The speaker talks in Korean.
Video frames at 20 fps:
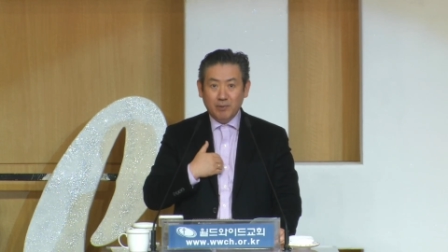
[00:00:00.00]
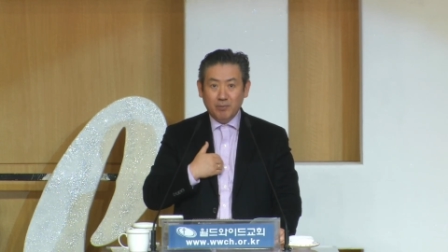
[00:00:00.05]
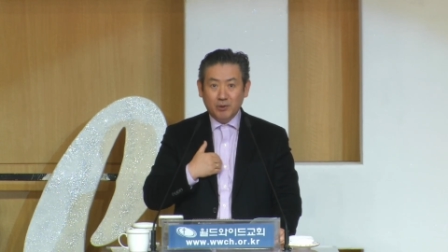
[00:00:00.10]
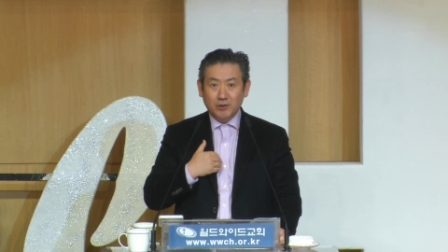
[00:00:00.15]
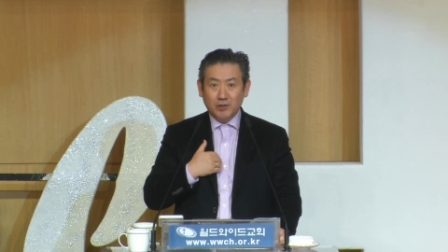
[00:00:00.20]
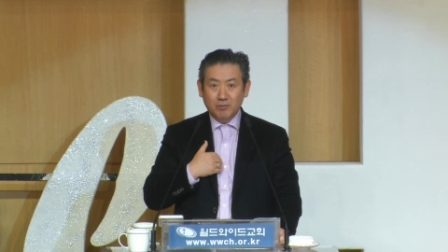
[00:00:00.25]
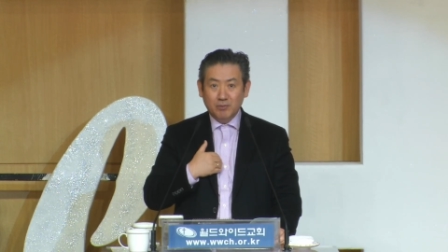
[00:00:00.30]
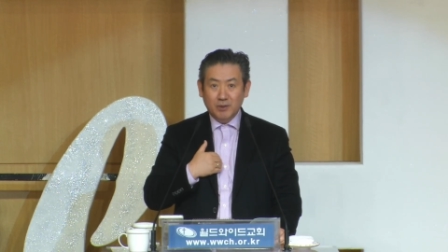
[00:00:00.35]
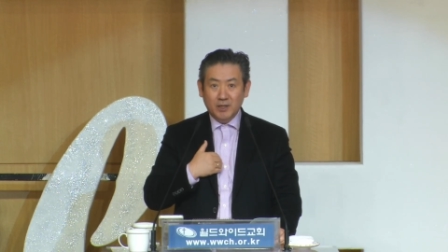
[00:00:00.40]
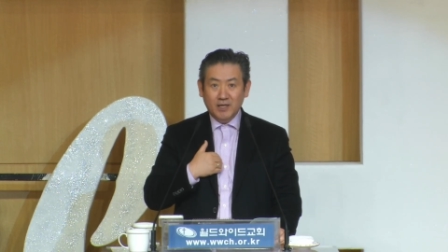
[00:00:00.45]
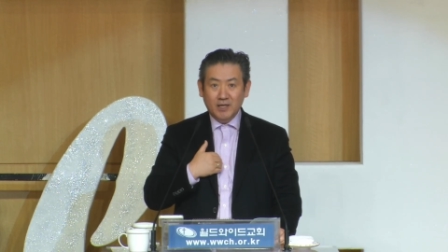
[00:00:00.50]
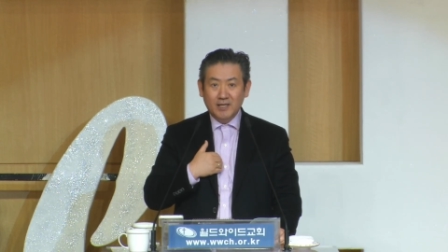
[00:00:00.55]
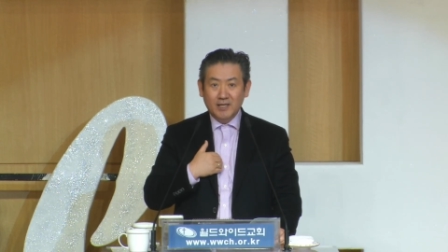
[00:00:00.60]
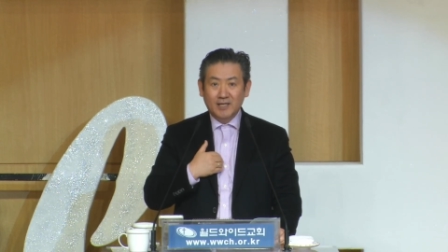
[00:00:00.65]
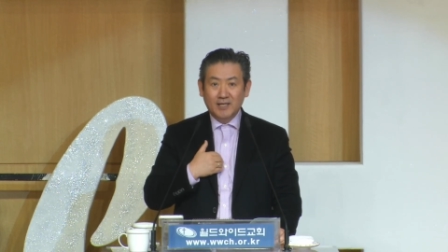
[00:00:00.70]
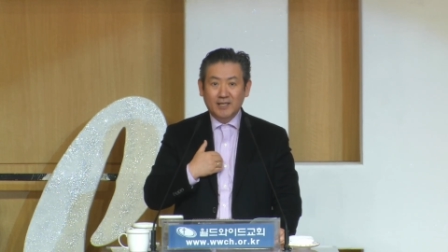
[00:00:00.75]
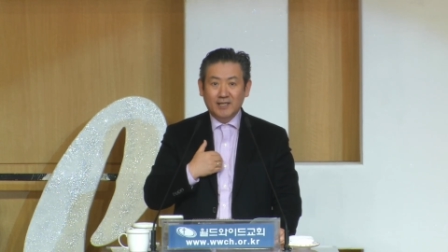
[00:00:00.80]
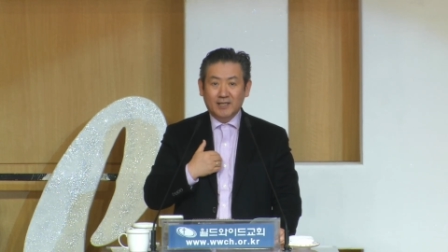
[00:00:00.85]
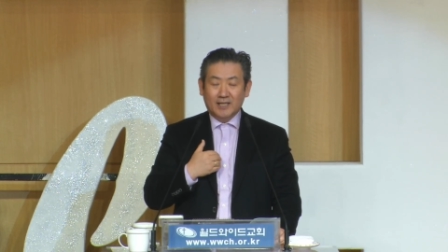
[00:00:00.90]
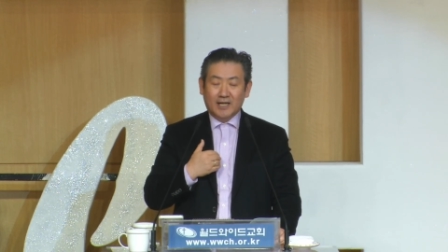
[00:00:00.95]
내
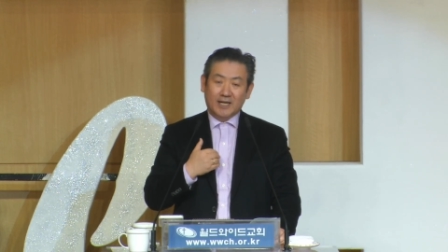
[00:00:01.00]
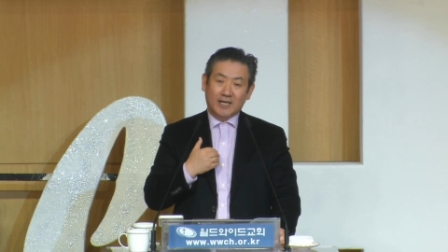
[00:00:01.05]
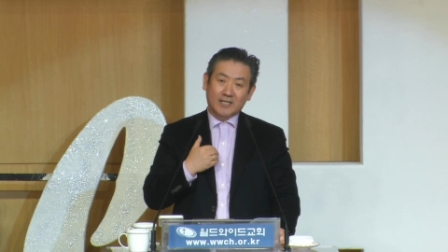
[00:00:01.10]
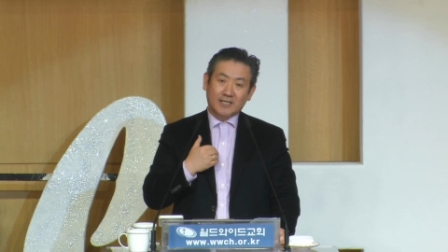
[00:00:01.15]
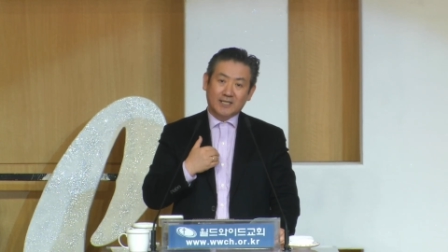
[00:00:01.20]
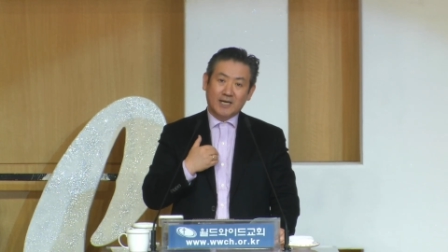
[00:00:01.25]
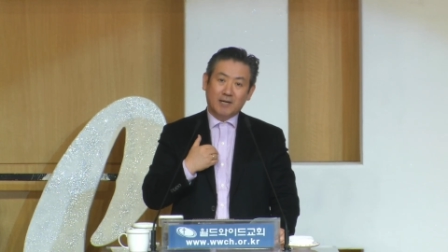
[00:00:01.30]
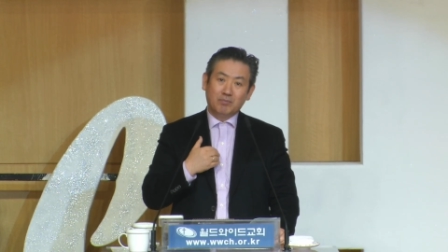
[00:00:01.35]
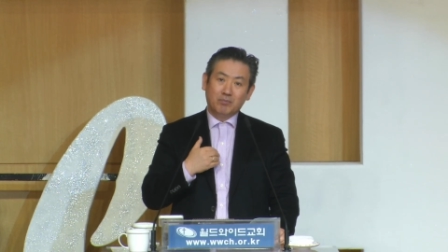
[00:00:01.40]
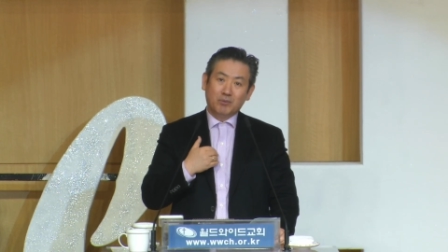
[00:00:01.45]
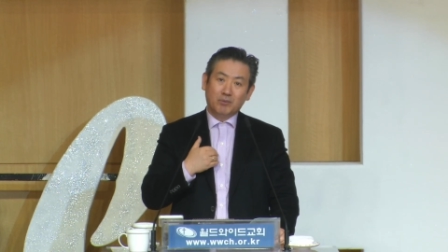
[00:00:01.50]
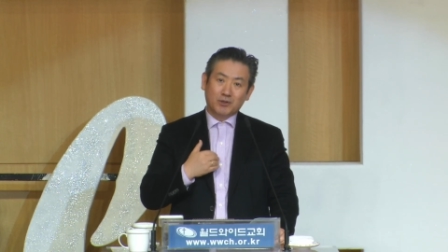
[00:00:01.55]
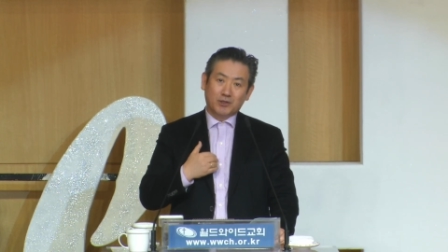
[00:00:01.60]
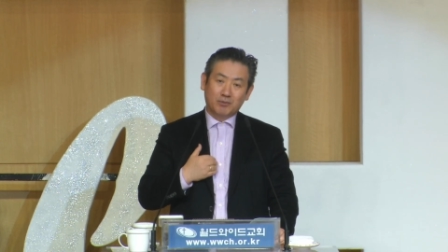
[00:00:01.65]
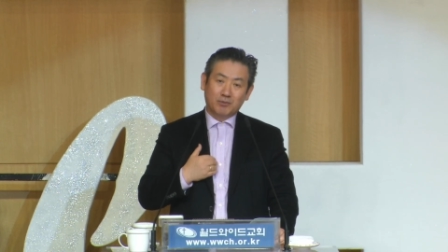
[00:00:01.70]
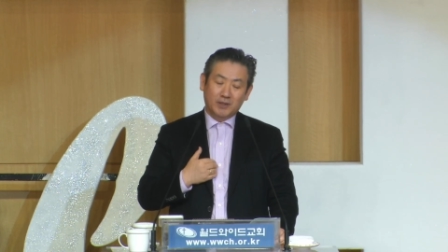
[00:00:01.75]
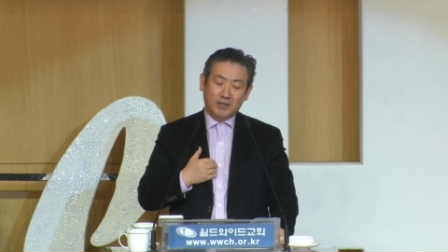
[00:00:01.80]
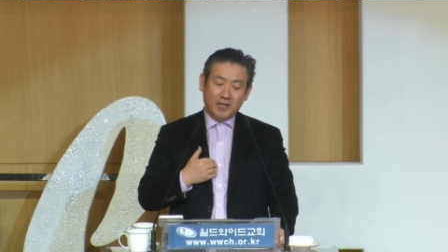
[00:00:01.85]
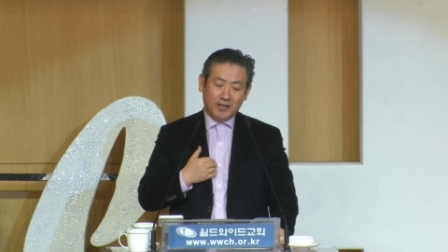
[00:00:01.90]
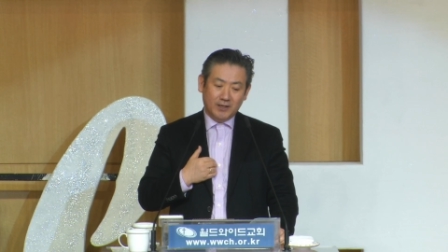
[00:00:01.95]
모습이 나의
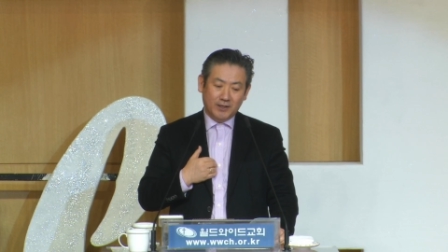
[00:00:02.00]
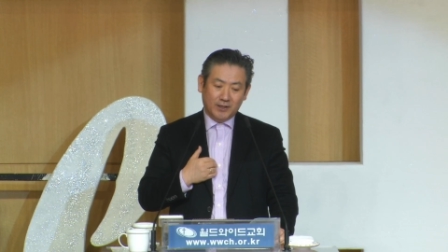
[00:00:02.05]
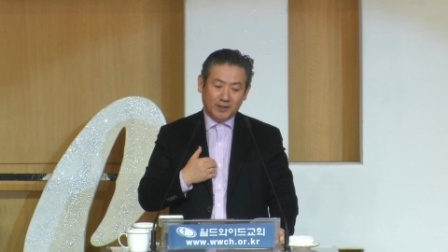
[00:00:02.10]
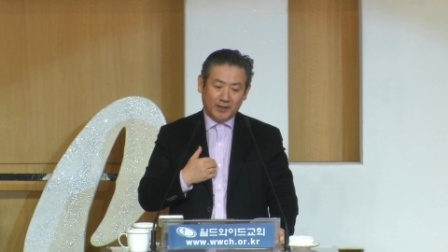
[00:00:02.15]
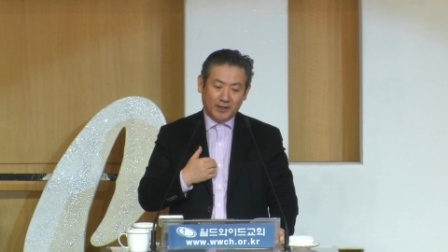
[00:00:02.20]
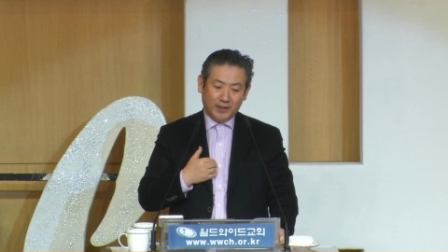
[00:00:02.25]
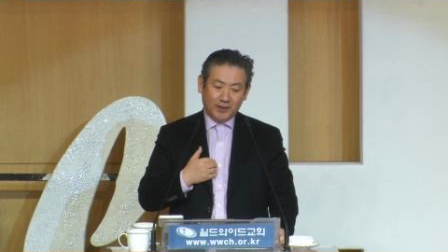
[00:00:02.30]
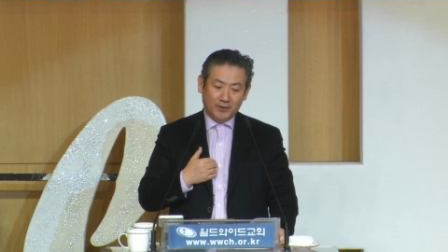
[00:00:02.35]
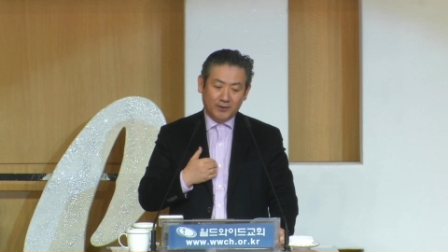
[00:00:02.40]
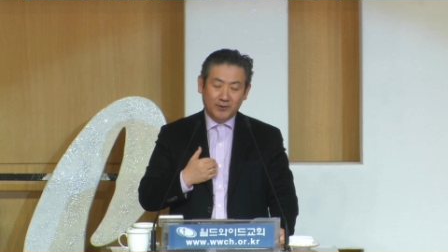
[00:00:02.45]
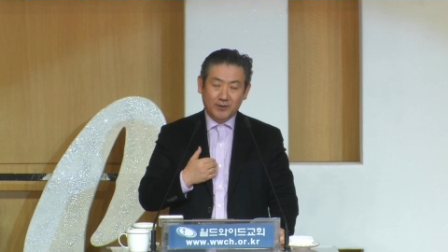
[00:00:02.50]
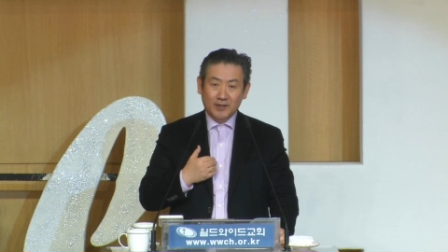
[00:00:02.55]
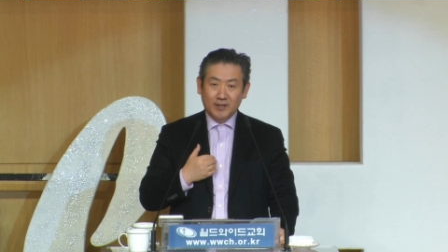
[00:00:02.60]
참모습이 되는 거예요.